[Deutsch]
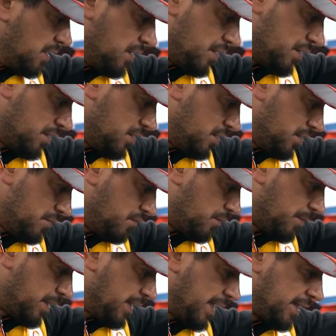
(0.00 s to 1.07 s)
äh,
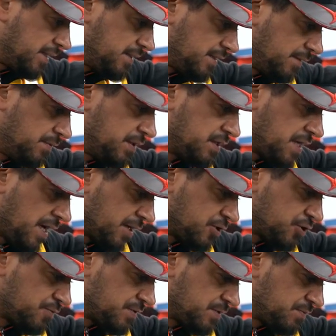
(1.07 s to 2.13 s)
wo man Lenkgetriebe
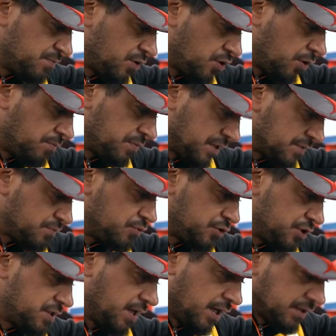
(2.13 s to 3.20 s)
hinterhergeschmissen bekommt. Das muss
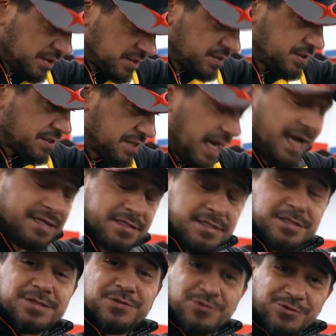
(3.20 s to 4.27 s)
ich sagen, das ist das
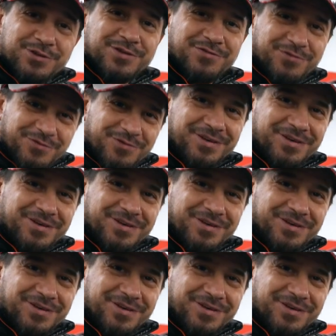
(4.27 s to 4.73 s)
einzig Gute.